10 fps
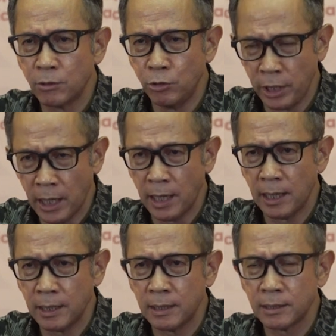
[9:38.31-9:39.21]

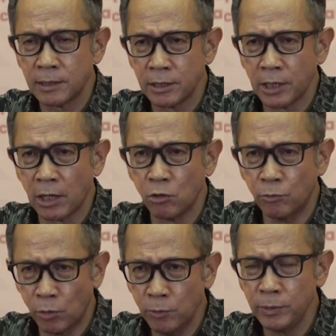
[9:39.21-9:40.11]
dunia secara
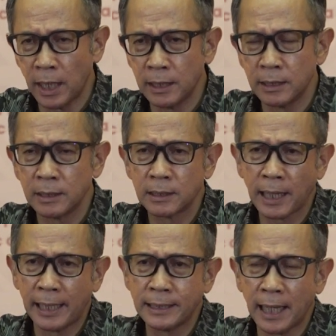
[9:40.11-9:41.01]
umum dan
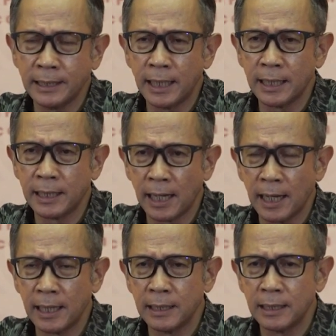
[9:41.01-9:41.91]
kaitannya
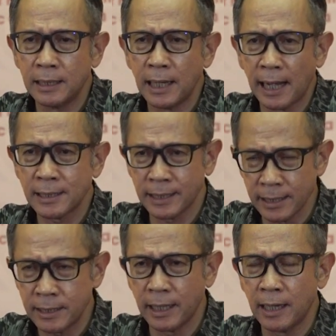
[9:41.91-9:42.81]
dengan
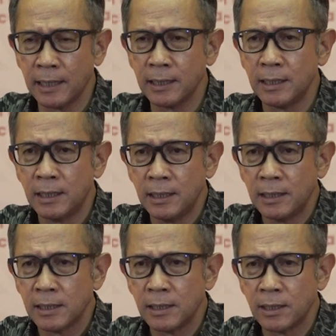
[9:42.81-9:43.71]
akses yang
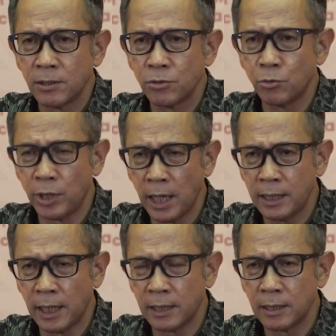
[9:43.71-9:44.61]

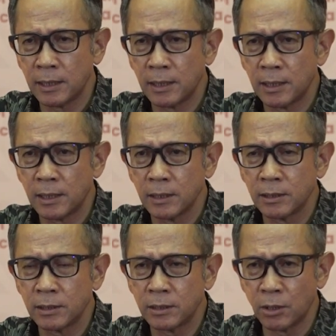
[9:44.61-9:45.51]
sudah dan
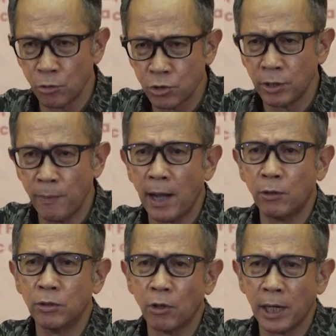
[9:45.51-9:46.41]
terus
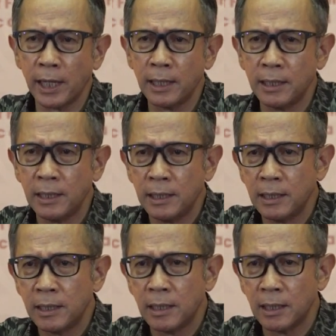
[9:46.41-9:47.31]
dibangun oleh
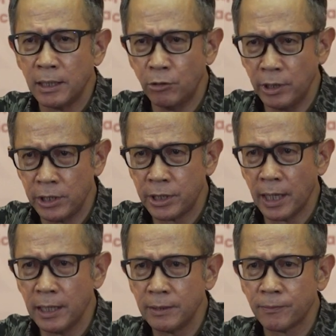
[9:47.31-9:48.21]

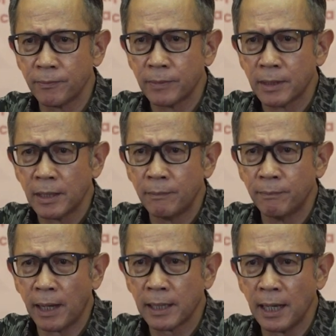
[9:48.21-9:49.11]
Indonesia,
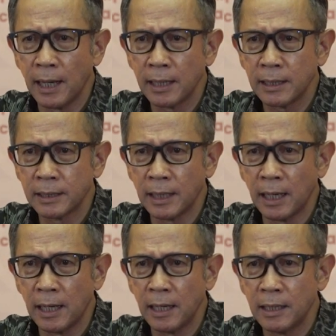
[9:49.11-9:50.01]
maka
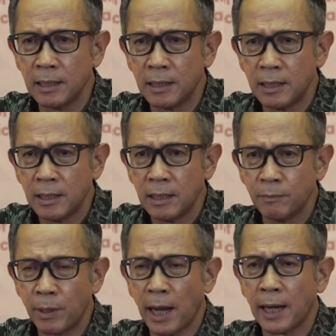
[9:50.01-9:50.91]
kita
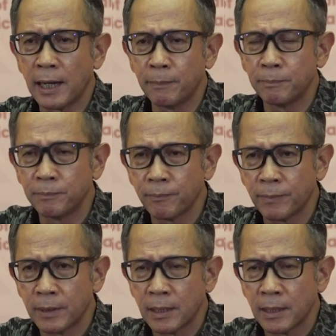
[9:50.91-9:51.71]
berharap